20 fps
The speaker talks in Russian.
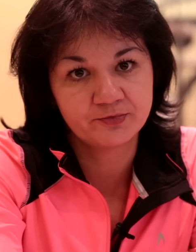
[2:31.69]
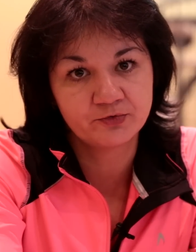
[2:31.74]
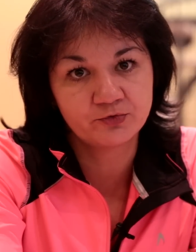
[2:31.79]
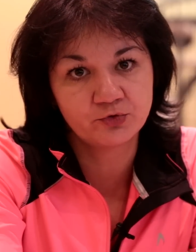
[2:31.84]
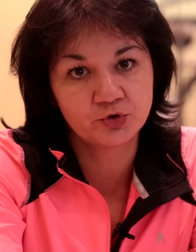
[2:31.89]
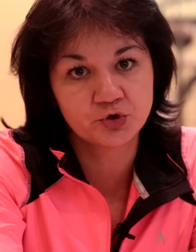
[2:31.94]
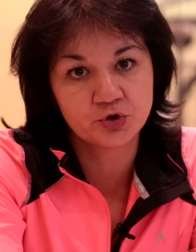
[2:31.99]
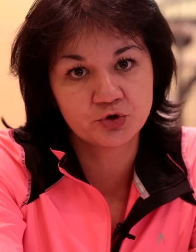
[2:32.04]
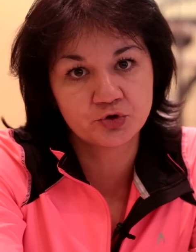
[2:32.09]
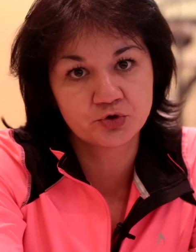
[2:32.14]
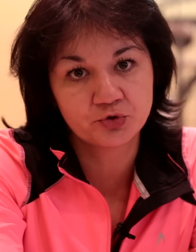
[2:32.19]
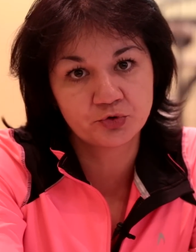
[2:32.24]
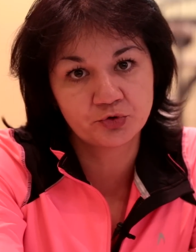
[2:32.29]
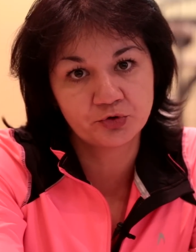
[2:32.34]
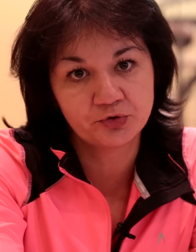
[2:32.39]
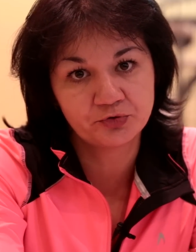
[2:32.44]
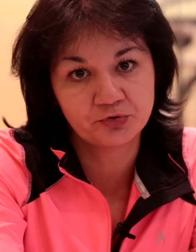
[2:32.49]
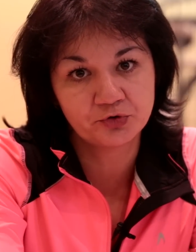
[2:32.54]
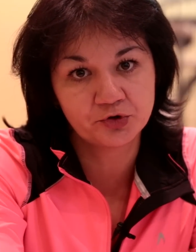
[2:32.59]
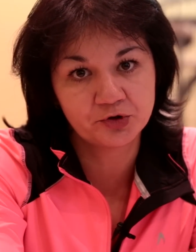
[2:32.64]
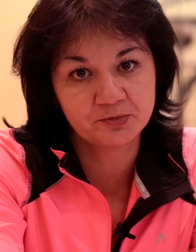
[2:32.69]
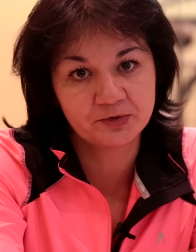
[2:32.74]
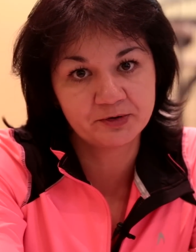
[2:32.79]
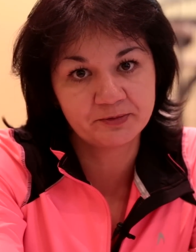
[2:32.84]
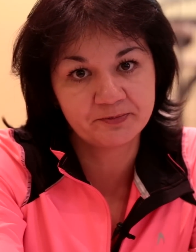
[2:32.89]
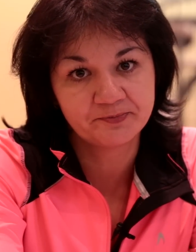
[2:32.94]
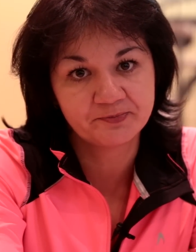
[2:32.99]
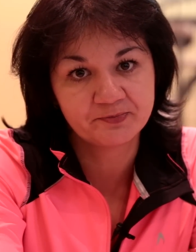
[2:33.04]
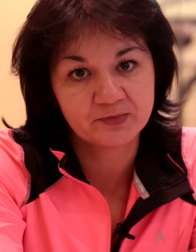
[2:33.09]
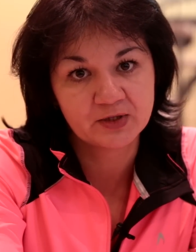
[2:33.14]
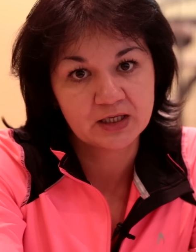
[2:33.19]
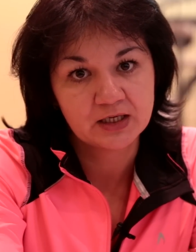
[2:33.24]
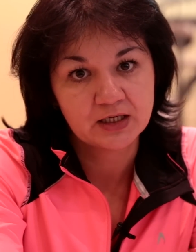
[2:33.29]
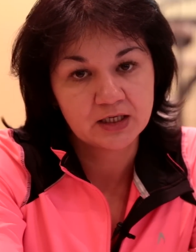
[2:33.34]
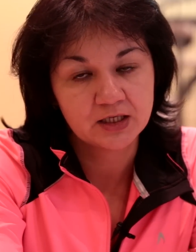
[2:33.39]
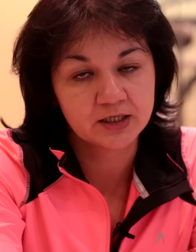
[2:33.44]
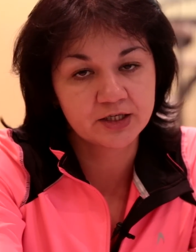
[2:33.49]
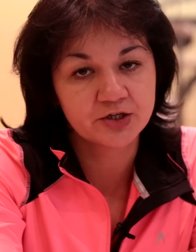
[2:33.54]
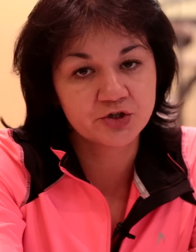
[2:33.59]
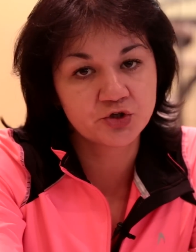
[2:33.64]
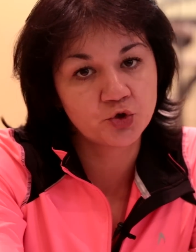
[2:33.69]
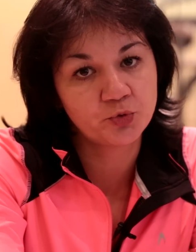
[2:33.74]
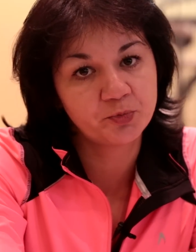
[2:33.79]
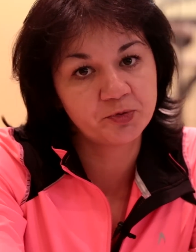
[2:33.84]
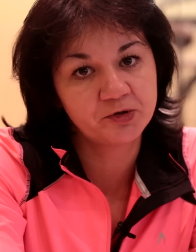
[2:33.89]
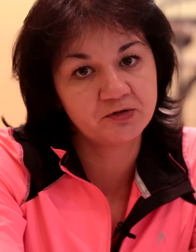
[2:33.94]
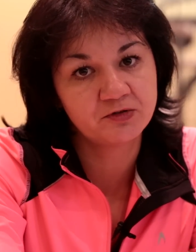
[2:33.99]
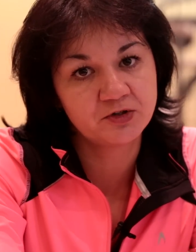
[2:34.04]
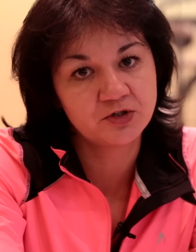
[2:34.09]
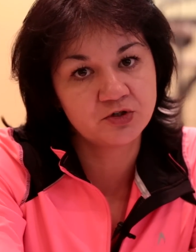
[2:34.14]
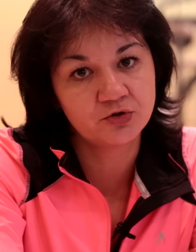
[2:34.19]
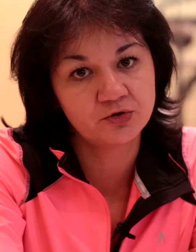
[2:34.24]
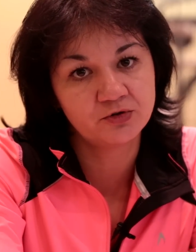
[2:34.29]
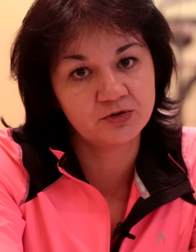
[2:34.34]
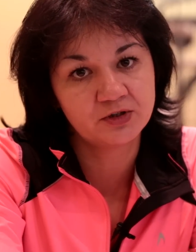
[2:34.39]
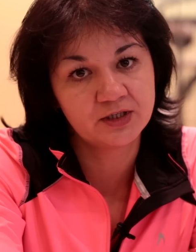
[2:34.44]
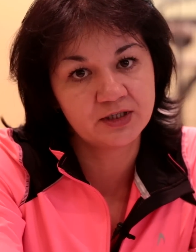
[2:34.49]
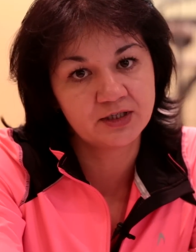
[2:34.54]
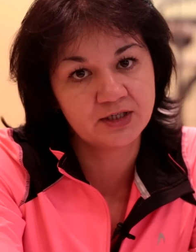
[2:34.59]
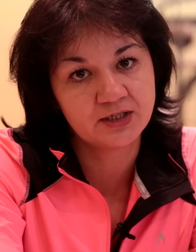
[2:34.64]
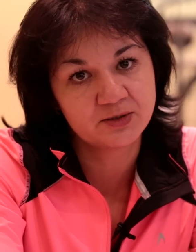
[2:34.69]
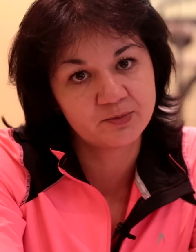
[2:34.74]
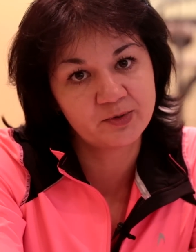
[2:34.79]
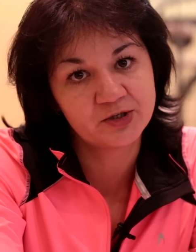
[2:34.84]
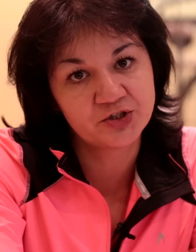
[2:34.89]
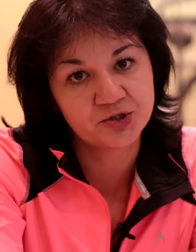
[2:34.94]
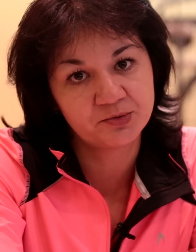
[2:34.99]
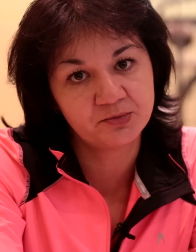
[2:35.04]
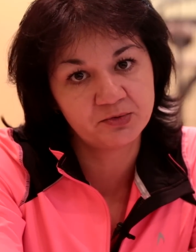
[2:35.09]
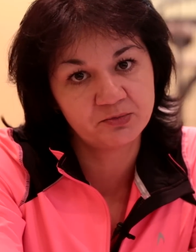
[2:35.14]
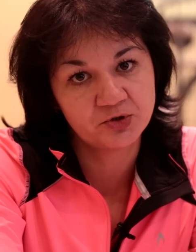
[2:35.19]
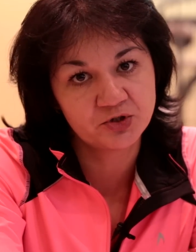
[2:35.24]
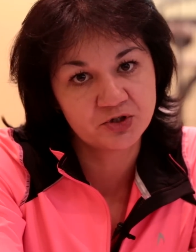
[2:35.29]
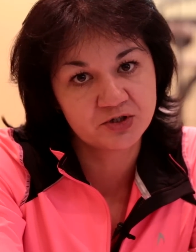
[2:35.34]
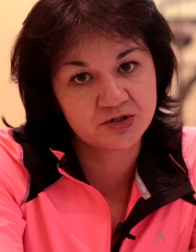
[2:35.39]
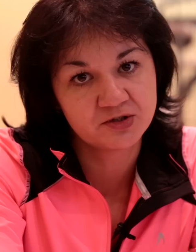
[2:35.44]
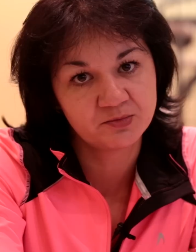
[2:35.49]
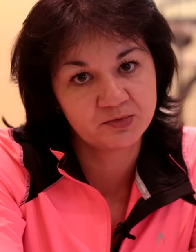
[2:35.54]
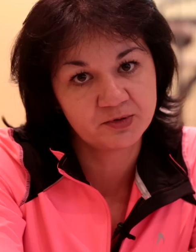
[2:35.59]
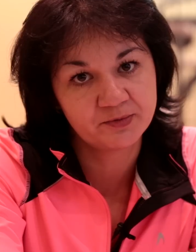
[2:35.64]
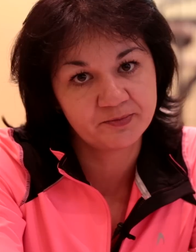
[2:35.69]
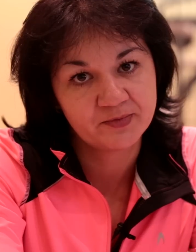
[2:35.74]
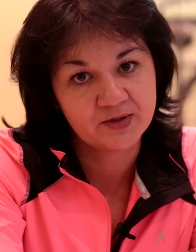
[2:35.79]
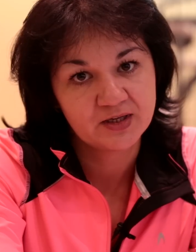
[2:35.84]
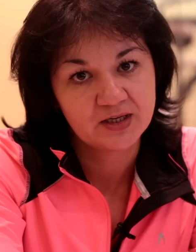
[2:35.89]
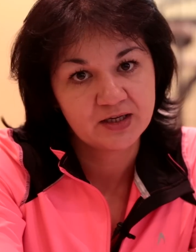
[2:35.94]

в очень сухой форме, хорошо подведенная и с большими мышцами.